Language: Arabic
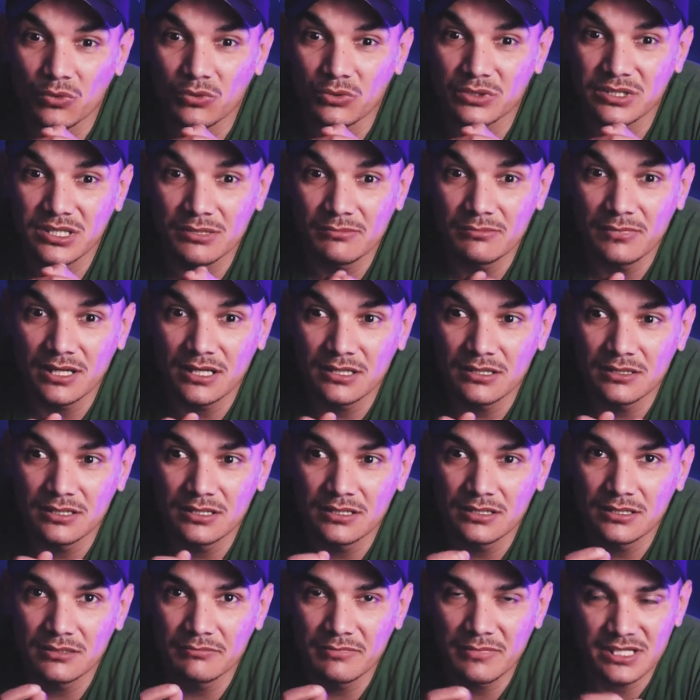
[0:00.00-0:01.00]
وديما
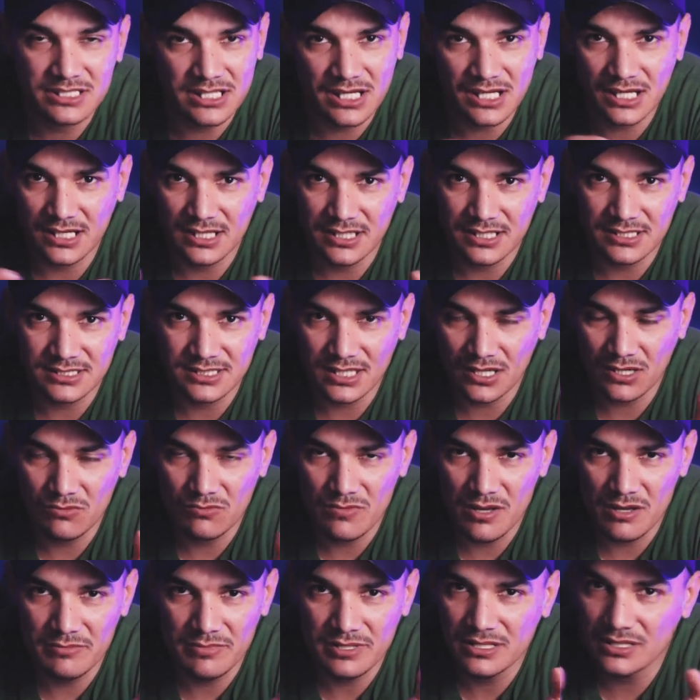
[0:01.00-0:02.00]
المشاكل اللي صراو
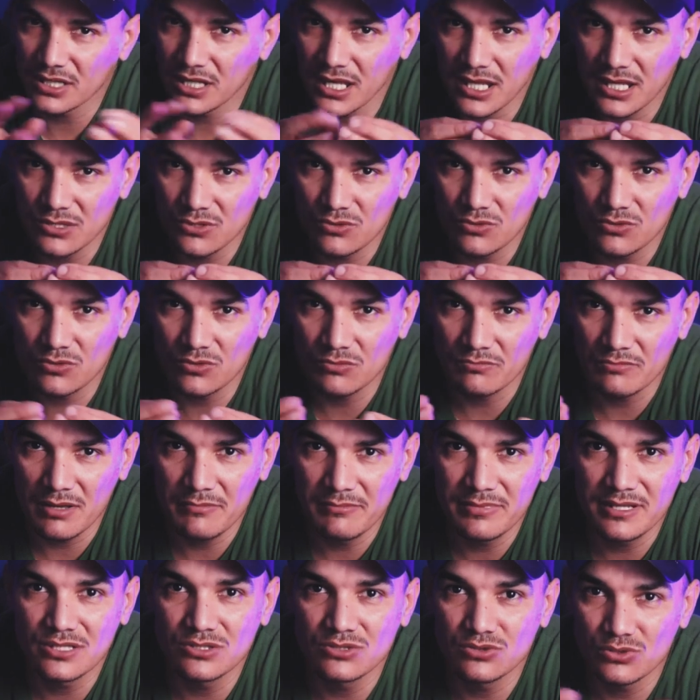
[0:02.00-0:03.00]
ما بين كانوا ما
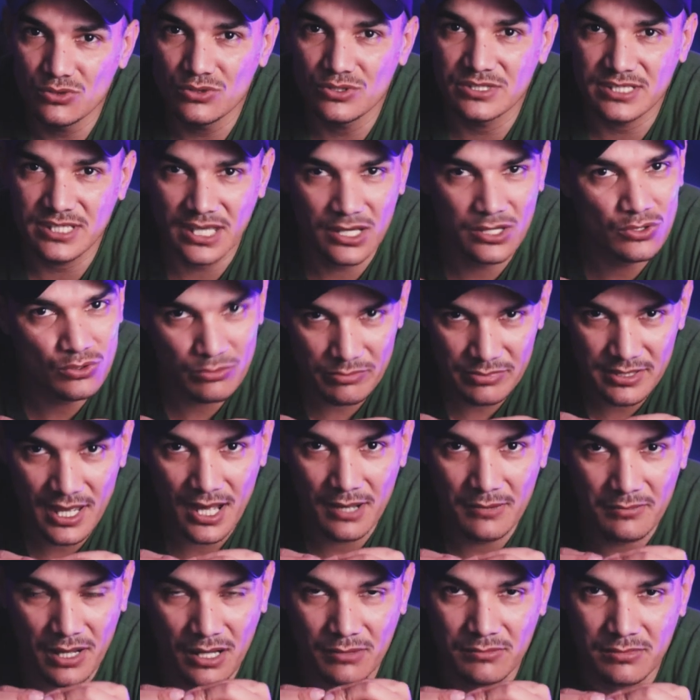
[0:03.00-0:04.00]
بين زوز كانوا
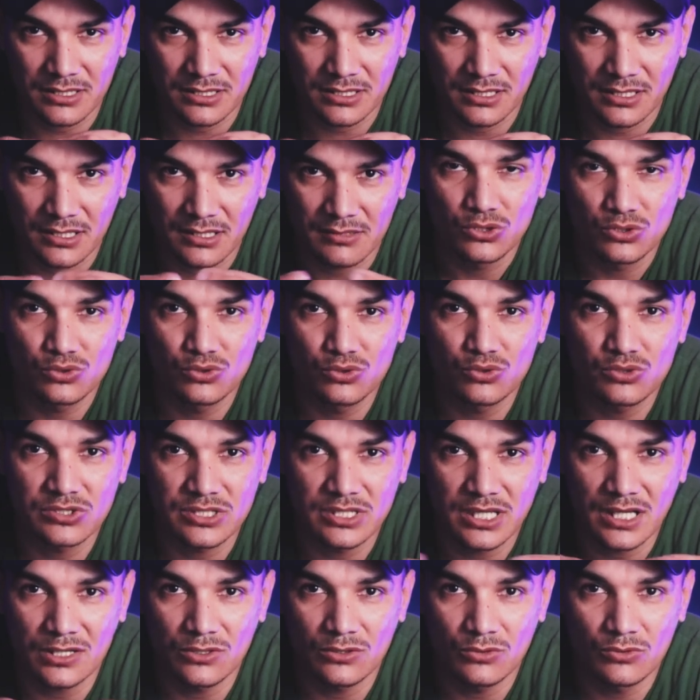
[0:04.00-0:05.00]
بيان مع بعضهم زوز
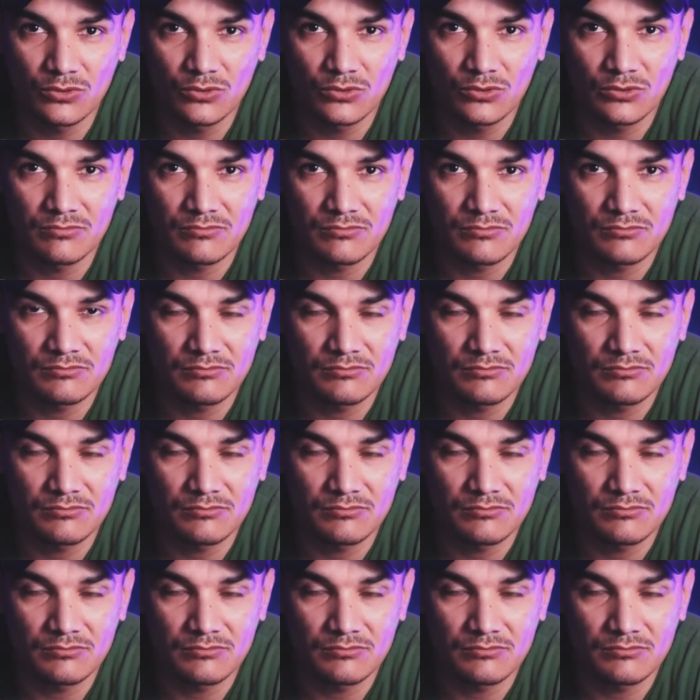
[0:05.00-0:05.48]
كانوا